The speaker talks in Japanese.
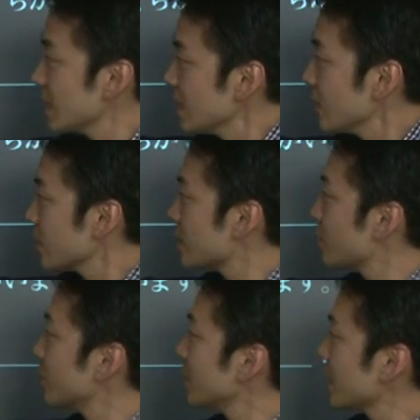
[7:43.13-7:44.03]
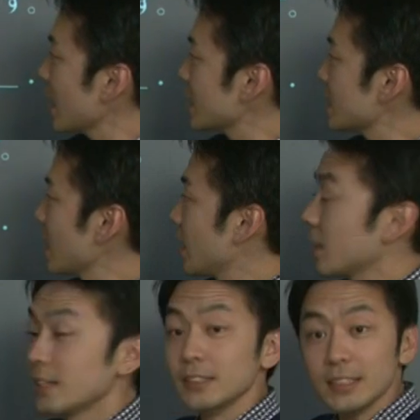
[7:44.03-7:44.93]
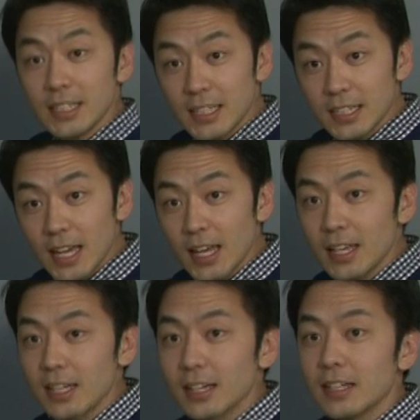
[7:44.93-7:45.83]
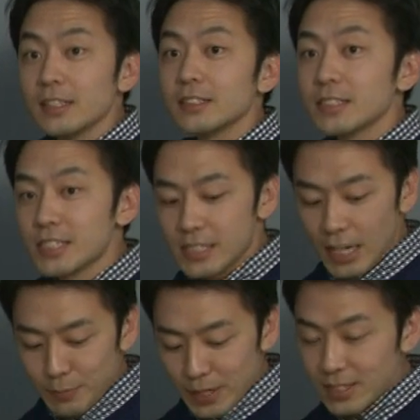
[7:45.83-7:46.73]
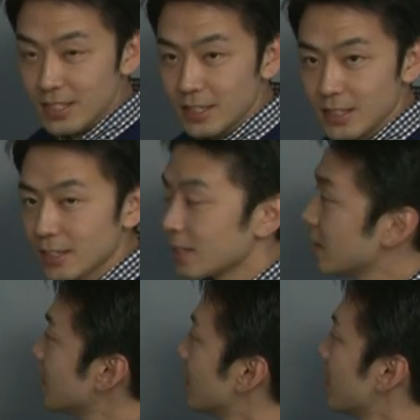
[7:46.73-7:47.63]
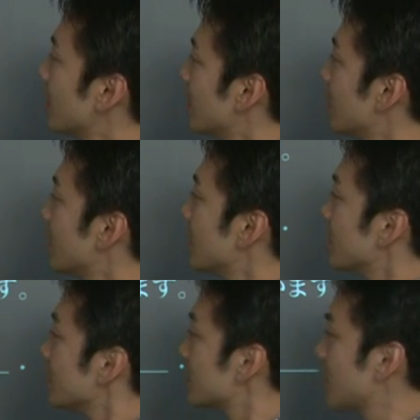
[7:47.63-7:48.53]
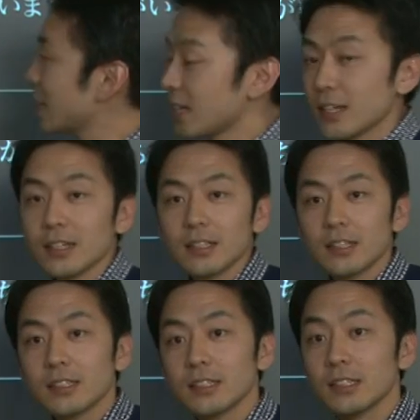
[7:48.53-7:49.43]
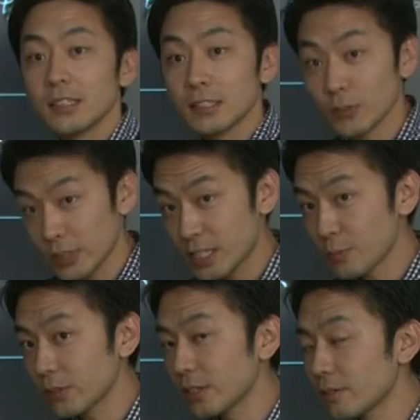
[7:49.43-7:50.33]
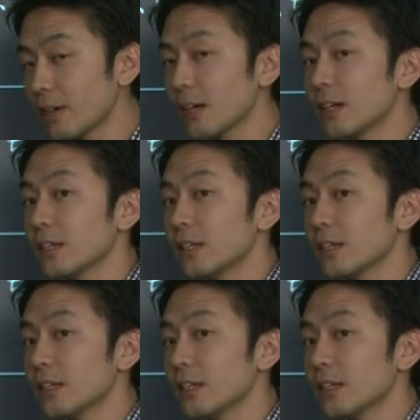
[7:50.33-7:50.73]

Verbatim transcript: ちの質問に対して、いいえ、違います。つまりその質問というのは